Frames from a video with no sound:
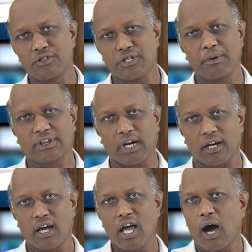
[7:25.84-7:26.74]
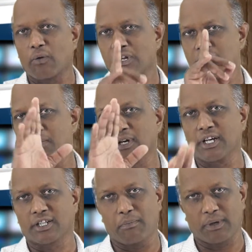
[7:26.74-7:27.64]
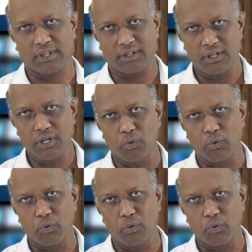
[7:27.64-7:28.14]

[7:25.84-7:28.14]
ஜெபித்தான் அவனுடைய ஜெபம் கேட்கப்பட்டது